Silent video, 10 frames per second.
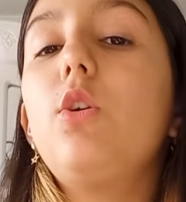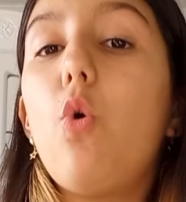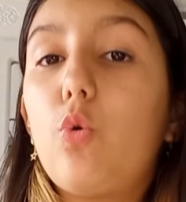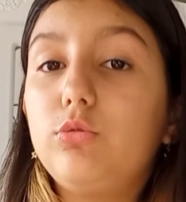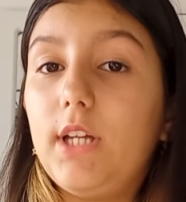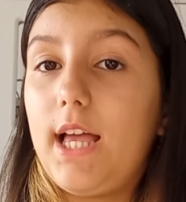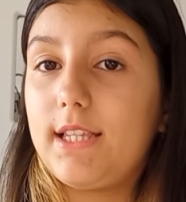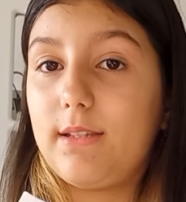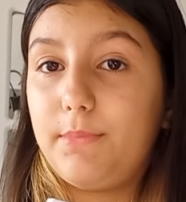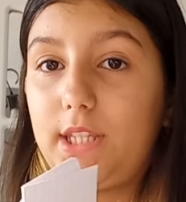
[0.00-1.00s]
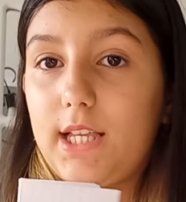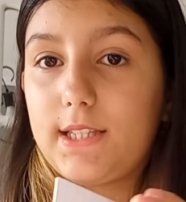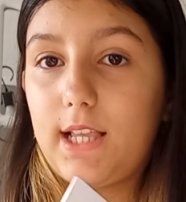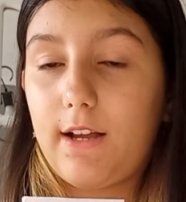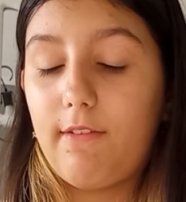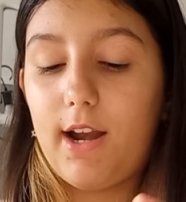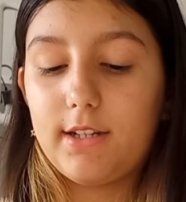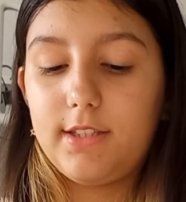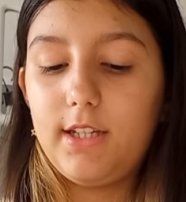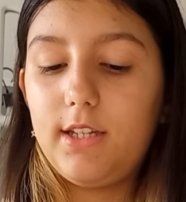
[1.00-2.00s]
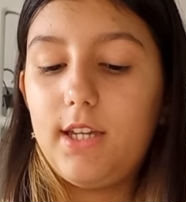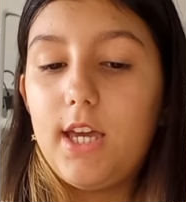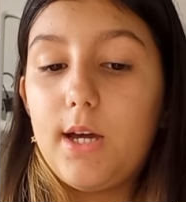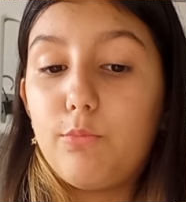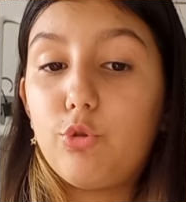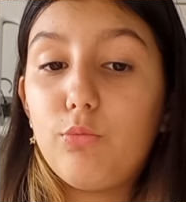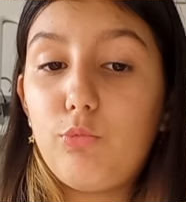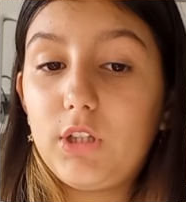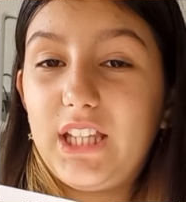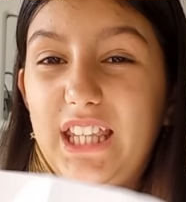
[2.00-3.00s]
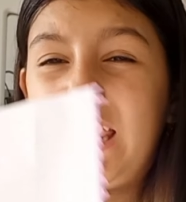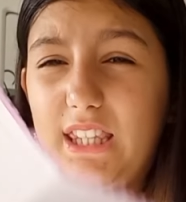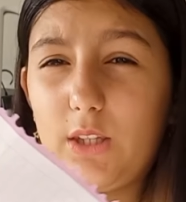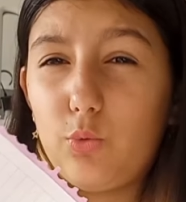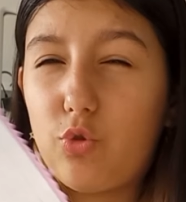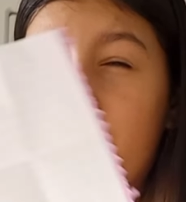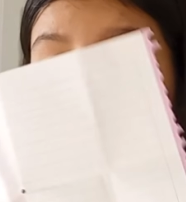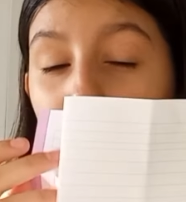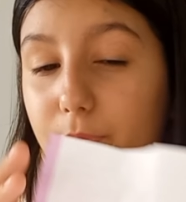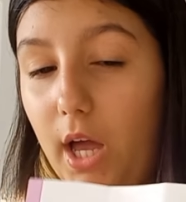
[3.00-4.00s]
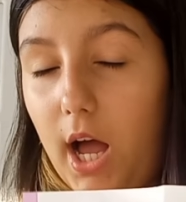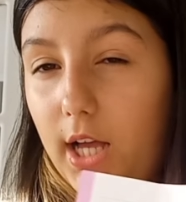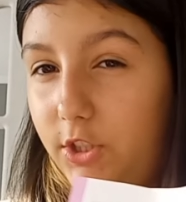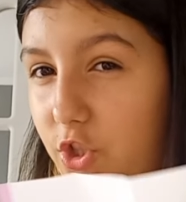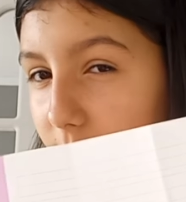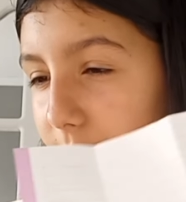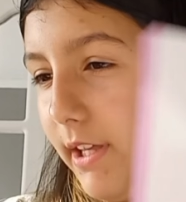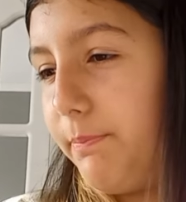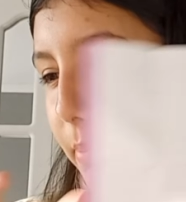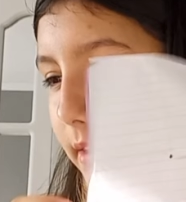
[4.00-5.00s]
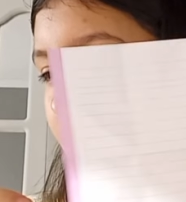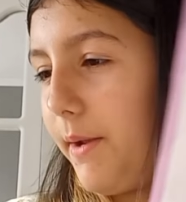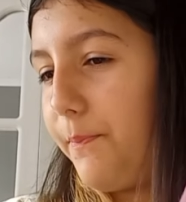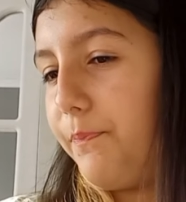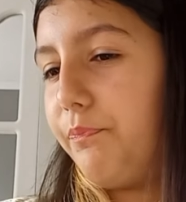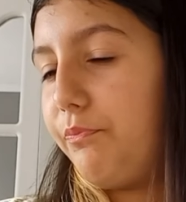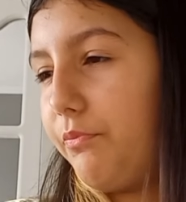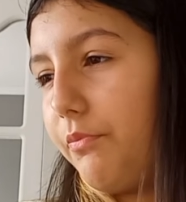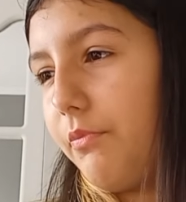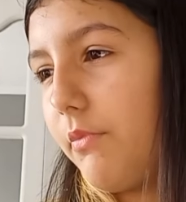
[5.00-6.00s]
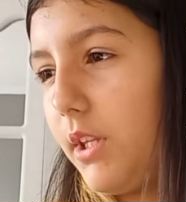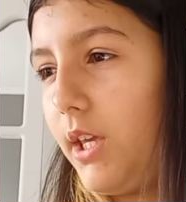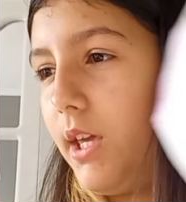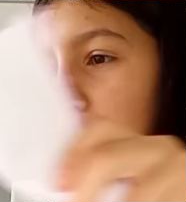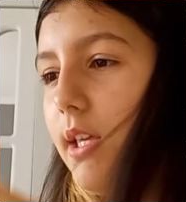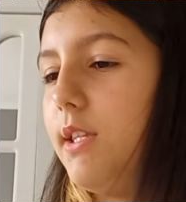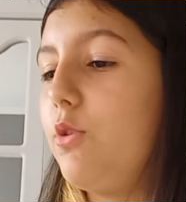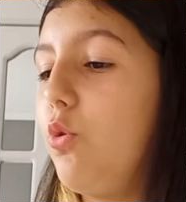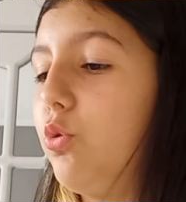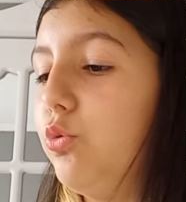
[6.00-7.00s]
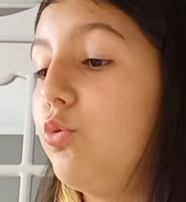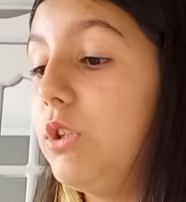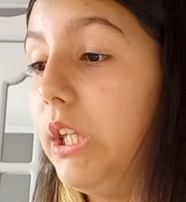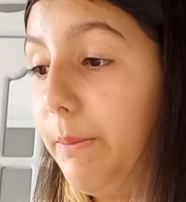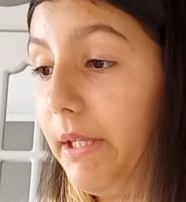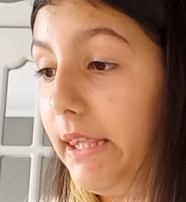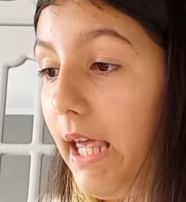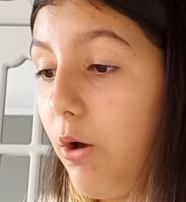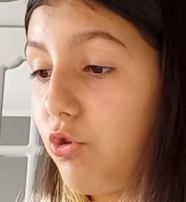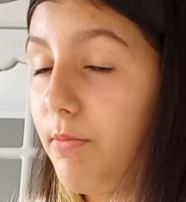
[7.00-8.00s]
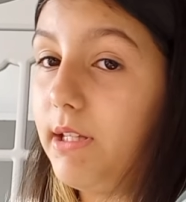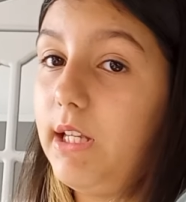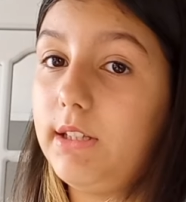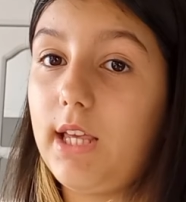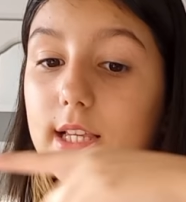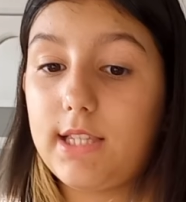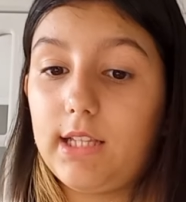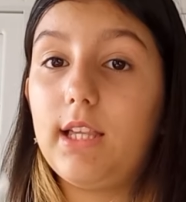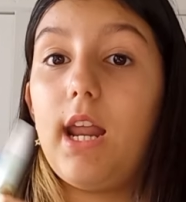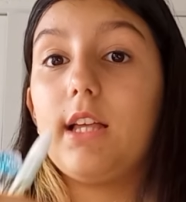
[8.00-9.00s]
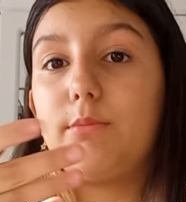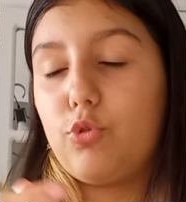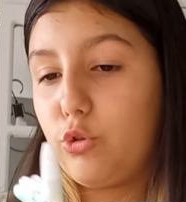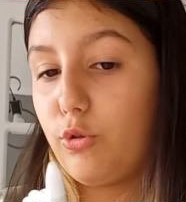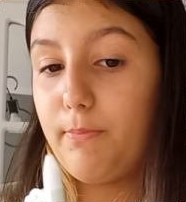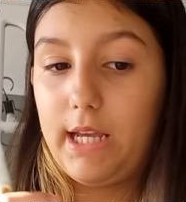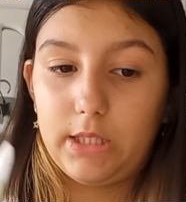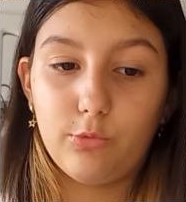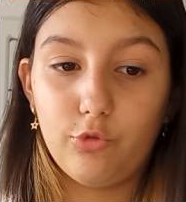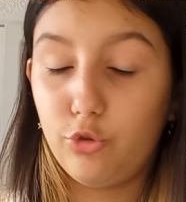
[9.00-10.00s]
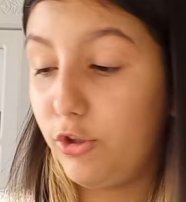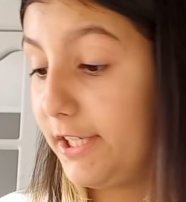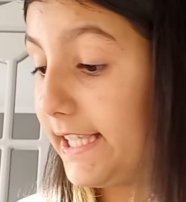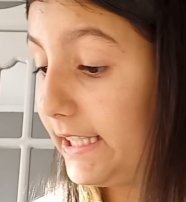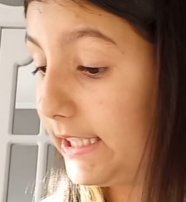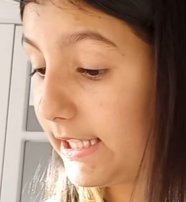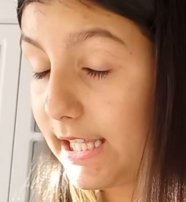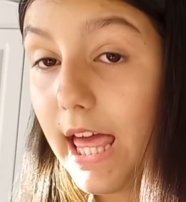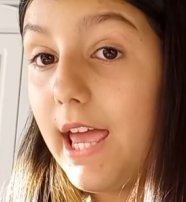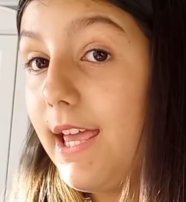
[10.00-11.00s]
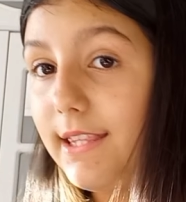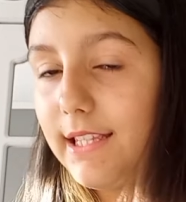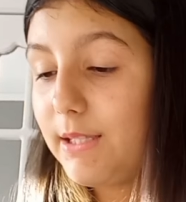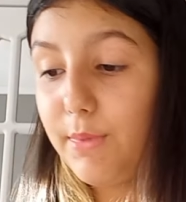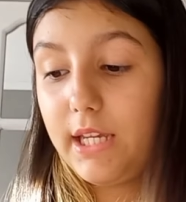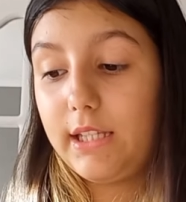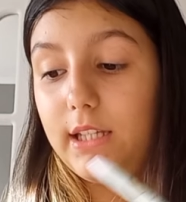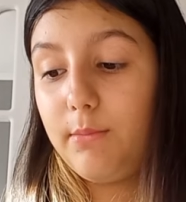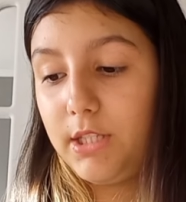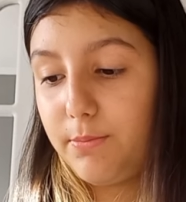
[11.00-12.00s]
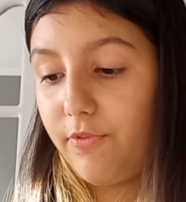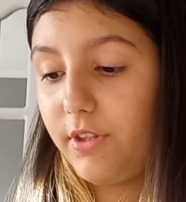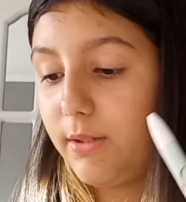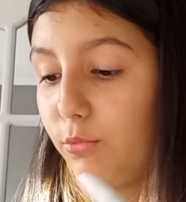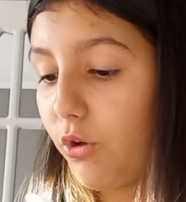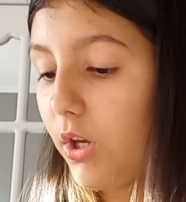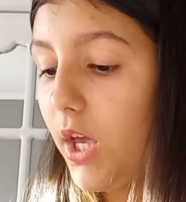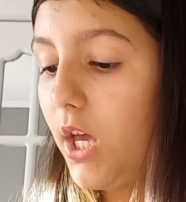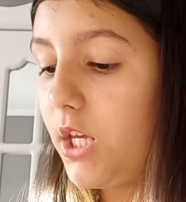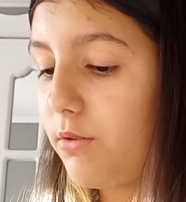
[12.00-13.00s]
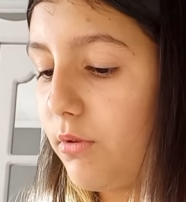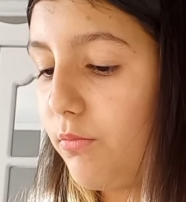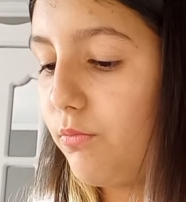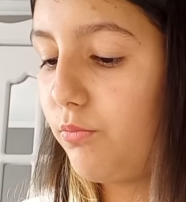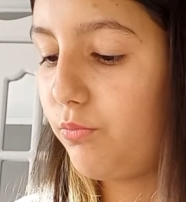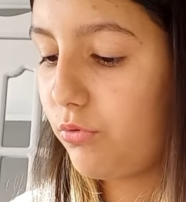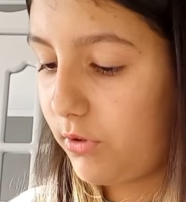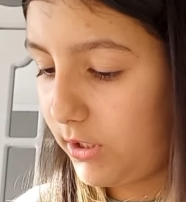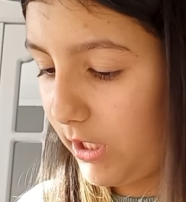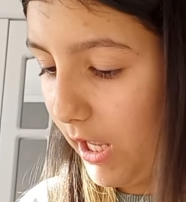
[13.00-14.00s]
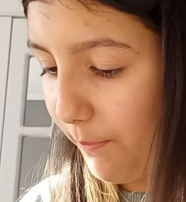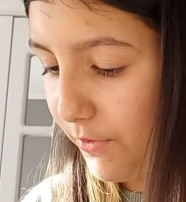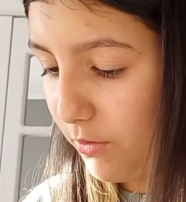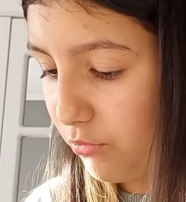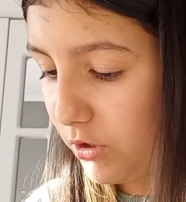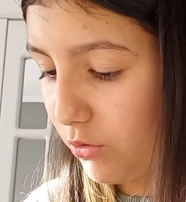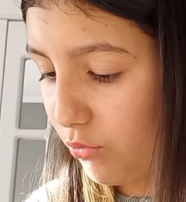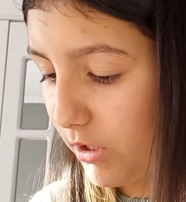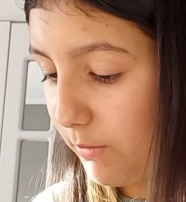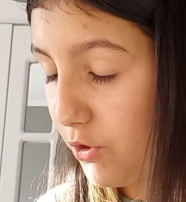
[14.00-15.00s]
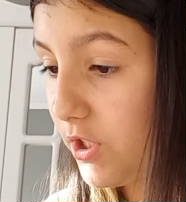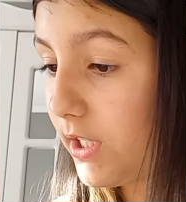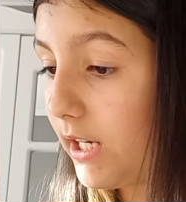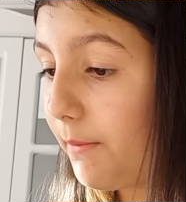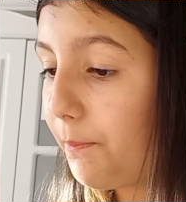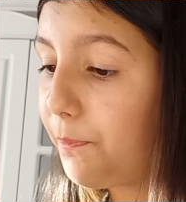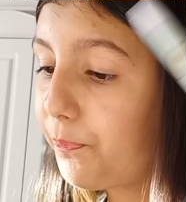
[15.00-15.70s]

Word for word: da okulda yazdığım bir taslak vardı. Bugün bu arada 2-3 bölüm daha atacağım Wattpad'e. Siz okuduğunuzda tabii ki de o zamanlar taslakları atmış olurum belki bu videoyu izlediğinizde. Ne zaman yayınlarım hiçbir fikrim yok. Şimdi bunları da yaptık. Bunların üzerine bir çizelim.